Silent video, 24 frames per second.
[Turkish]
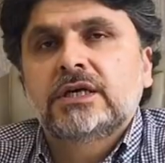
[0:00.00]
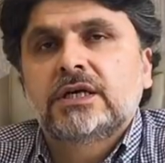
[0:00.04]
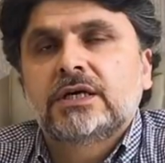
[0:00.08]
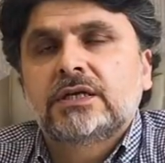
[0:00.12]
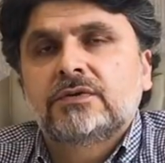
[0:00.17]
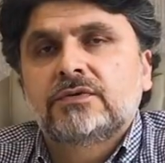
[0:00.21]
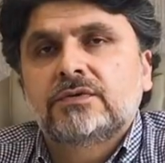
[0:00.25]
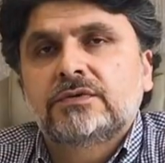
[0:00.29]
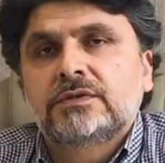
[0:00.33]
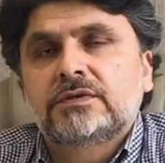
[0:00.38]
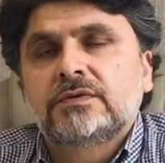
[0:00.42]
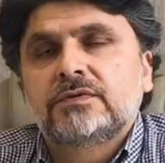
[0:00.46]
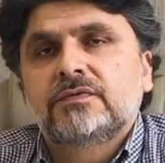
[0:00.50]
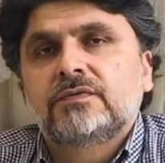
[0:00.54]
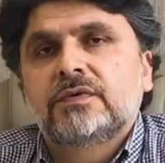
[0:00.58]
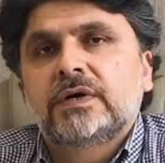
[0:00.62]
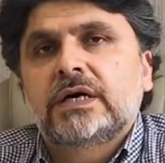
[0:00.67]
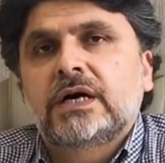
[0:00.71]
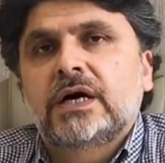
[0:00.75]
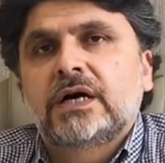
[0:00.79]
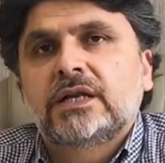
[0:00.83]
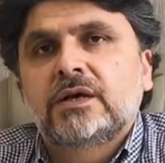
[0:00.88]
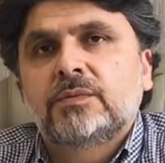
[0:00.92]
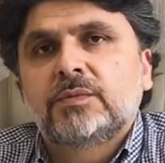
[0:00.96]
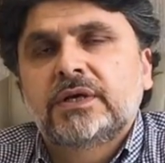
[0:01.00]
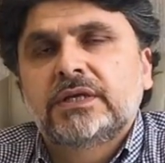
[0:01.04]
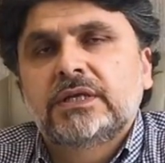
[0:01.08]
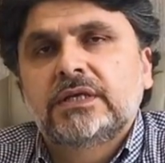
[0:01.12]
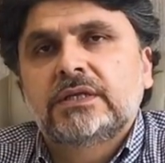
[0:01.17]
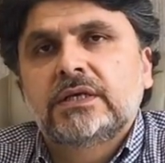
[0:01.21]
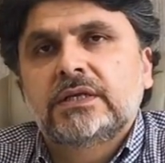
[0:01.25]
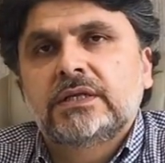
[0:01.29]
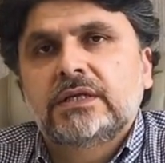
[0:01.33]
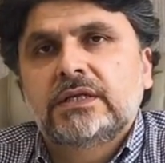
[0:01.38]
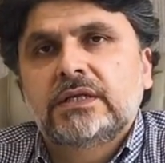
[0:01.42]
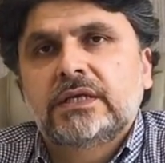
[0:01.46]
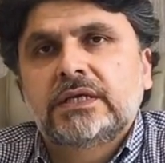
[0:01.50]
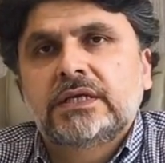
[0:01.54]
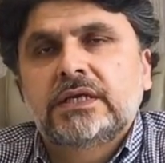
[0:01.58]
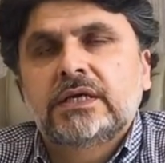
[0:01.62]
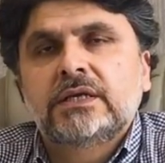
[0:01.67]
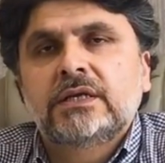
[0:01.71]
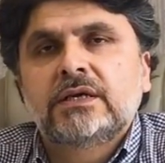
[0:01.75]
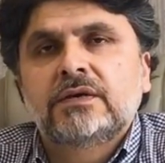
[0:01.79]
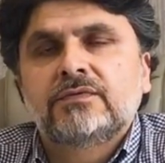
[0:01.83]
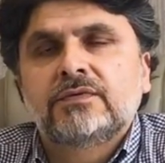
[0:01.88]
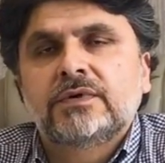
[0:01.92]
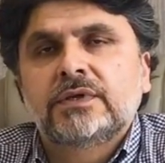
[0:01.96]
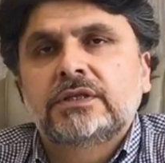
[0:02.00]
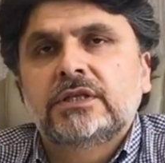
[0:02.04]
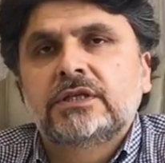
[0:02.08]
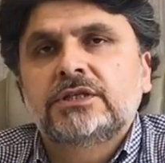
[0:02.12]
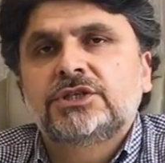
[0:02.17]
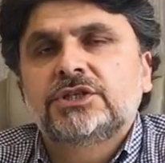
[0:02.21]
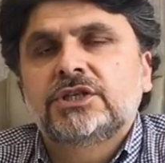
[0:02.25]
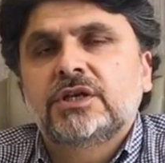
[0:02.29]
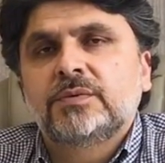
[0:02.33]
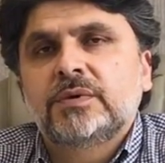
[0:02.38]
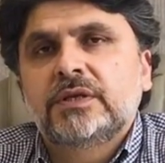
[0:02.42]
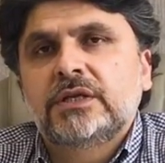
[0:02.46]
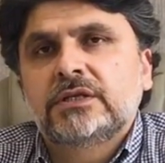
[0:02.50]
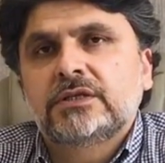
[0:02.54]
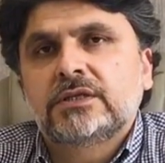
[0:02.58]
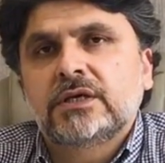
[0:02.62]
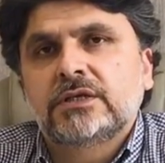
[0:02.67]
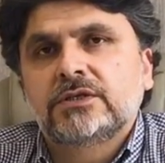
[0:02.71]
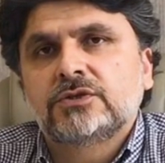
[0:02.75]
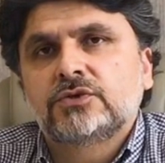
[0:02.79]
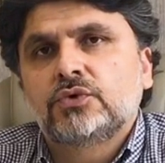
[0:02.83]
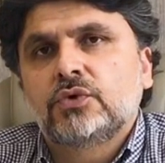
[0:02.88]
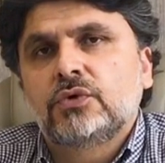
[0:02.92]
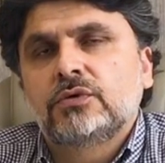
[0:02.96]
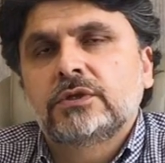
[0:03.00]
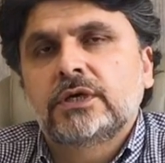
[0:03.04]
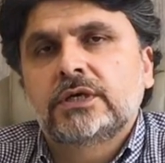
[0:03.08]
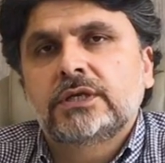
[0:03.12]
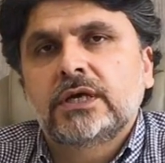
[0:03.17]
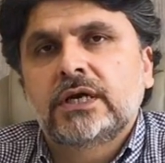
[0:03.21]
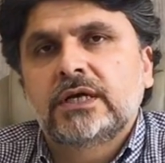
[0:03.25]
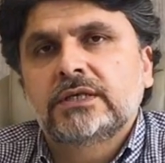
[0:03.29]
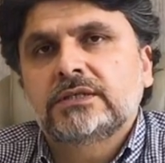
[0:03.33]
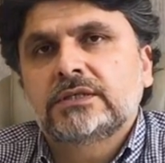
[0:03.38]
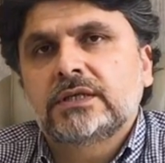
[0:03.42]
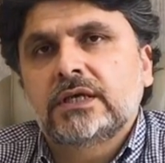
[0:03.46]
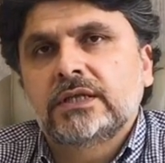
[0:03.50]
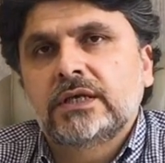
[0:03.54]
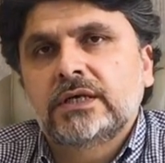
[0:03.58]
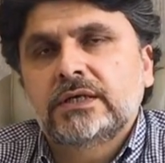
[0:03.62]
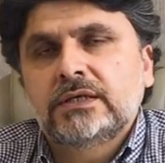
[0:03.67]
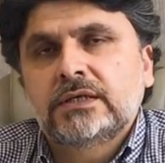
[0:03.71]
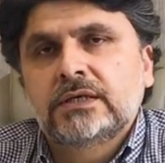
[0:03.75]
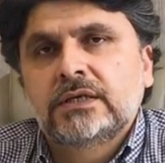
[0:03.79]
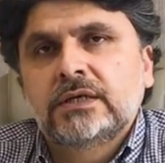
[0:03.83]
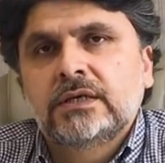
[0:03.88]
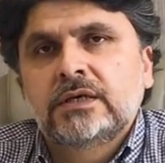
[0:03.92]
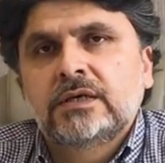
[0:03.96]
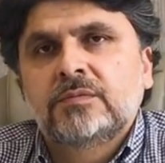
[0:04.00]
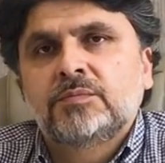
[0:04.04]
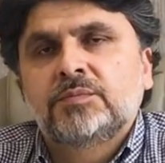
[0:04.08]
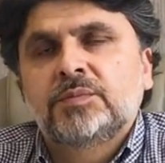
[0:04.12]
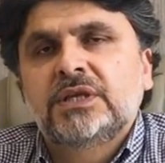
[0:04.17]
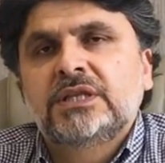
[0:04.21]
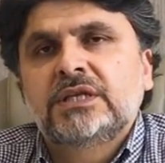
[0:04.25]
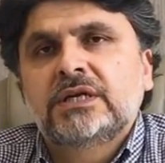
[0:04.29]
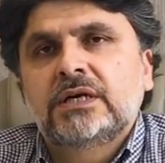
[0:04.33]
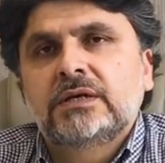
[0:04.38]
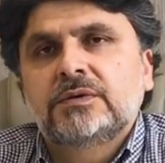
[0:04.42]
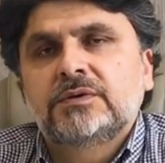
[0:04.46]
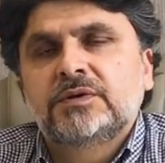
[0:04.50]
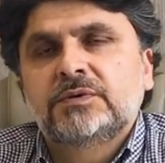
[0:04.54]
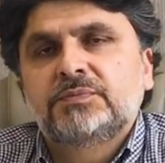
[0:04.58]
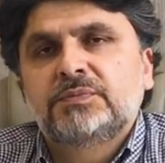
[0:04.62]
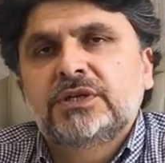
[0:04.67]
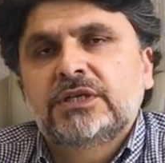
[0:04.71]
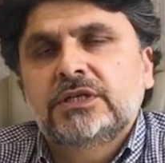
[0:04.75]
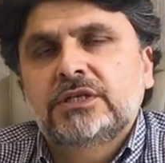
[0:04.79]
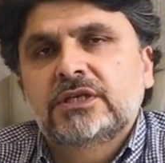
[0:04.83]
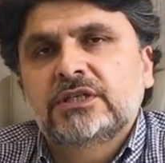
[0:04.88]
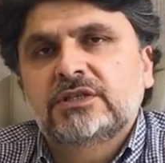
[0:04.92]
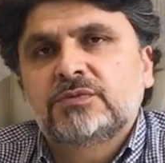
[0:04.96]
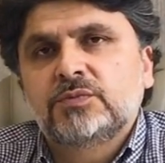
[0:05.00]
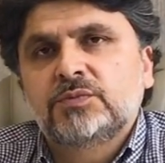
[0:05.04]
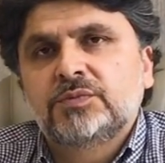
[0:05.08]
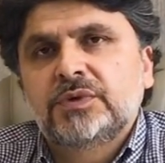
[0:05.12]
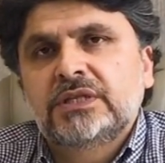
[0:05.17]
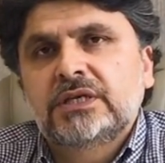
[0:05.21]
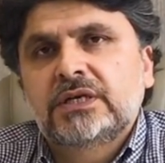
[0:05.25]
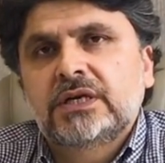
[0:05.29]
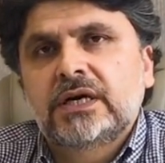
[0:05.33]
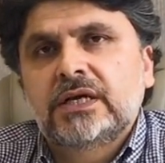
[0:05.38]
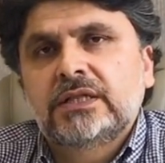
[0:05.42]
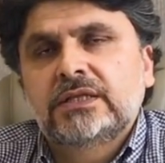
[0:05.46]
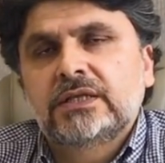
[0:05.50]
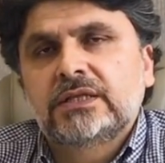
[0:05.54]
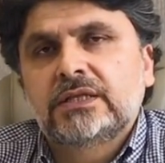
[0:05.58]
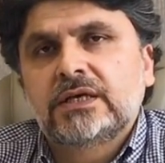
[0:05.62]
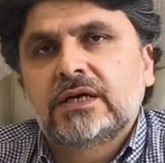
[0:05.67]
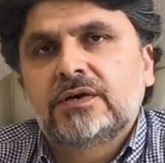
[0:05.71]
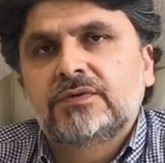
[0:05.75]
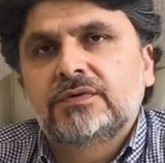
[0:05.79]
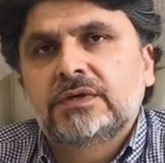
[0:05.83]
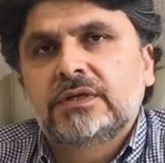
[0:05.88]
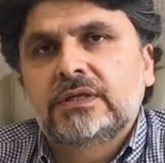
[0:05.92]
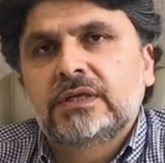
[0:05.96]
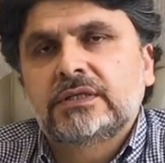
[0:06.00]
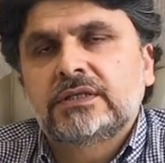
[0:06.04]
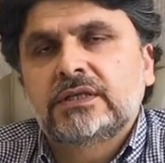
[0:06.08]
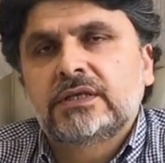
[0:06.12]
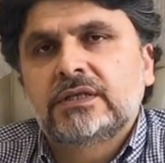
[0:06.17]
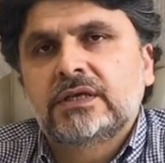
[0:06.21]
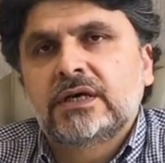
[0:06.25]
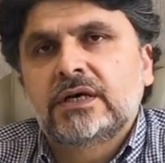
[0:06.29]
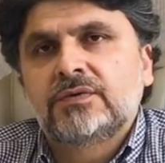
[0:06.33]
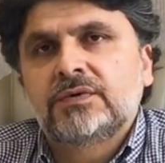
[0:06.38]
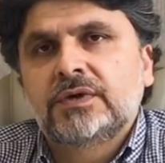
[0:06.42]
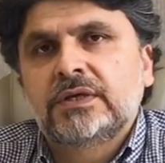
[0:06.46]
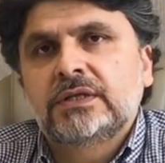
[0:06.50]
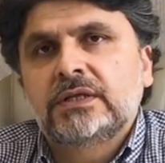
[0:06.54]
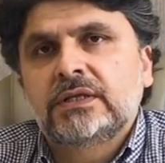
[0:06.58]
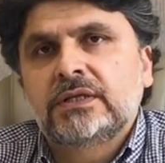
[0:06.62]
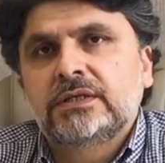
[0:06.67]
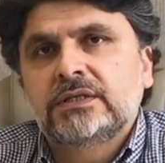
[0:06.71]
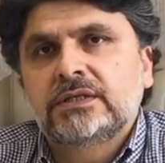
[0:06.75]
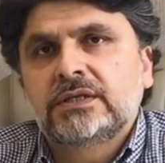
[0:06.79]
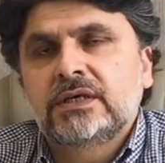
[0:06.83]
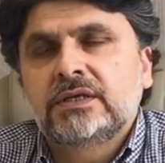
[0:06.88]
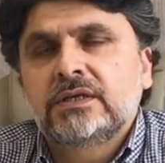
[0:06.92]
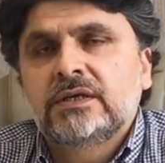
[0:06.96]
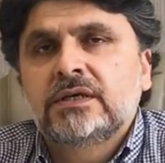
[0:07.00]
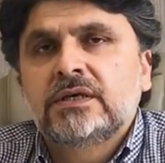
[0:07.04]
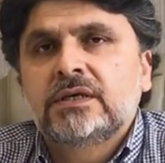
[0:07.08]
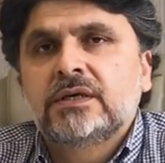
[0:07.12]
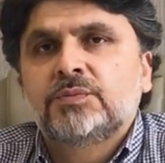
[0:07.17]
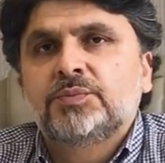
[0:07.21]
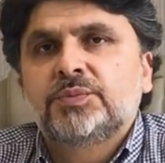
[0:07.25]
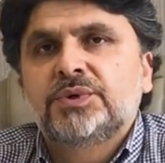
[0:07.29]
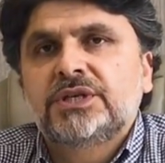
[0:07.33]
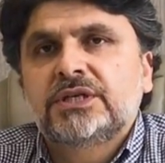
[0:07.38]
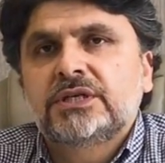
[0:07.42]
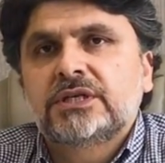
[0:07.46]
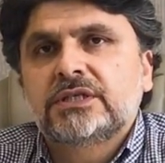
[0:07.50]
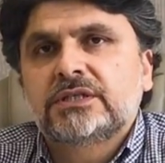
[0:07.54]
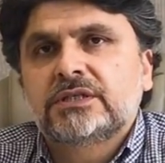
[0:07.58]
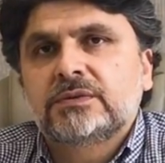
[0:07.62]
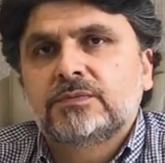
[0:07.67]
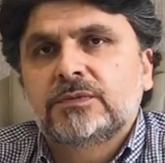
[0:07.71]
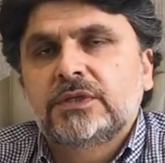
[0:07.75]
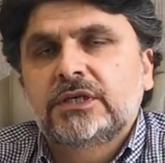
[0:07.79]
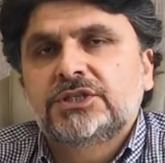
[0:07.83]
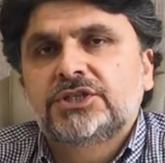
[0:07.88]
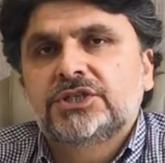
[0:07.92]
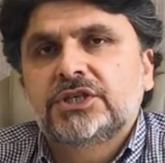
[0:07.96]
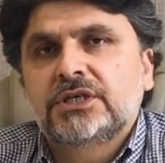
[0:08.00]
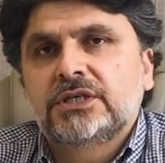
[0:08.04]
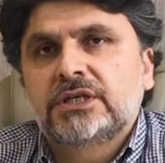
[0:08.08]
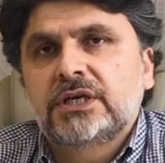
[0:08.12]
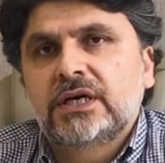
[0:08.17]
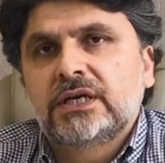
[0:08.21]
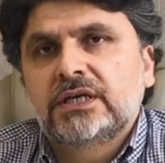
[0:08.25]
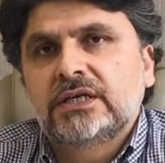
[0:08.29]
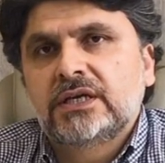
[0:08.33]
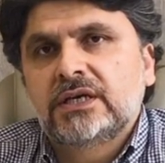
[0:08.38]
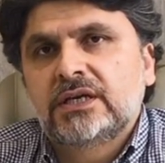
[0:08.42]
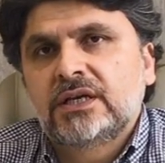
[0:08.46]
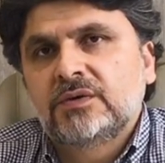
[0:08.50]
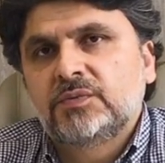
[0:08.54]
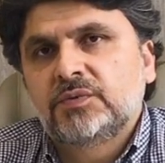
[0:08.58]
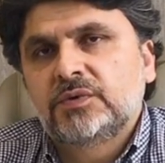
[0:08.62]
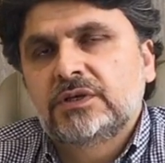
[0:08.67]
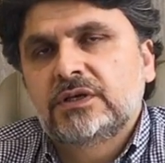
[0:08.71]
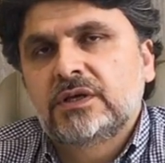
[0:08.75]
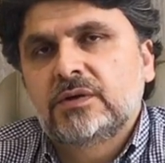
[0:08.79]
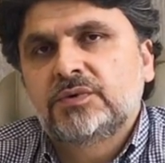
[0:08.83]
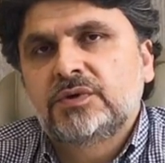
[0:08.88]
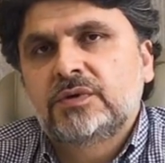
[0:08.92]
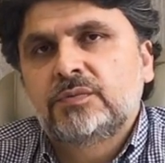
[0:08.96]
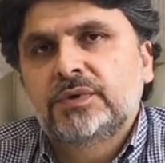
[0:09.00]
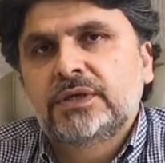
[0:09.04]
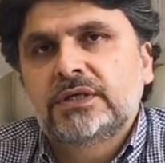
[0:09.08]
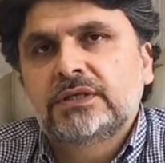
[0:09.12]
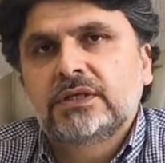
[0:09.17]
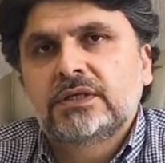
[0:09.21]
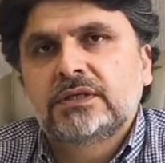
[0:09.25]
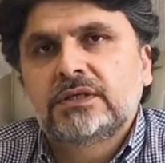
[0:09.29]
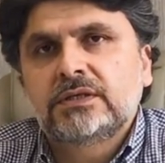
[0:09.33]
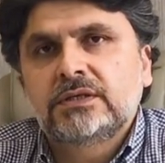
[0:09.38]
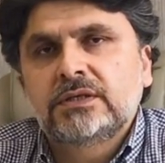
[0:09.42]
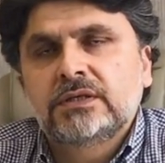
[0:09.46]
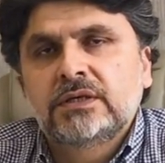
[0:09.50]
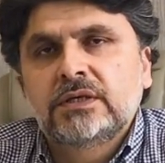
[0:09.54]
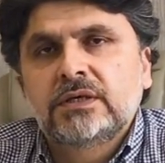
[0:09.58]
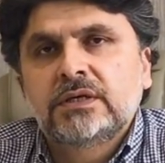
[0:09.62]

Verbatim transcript: ağrısı ve kanama nedeniyle gelen ve dış gebelik tanısı konulan hastalar bir kısmı medikal tedaviyle tedavi edilirken bir kısmında cerrahi gerekebilmektedir.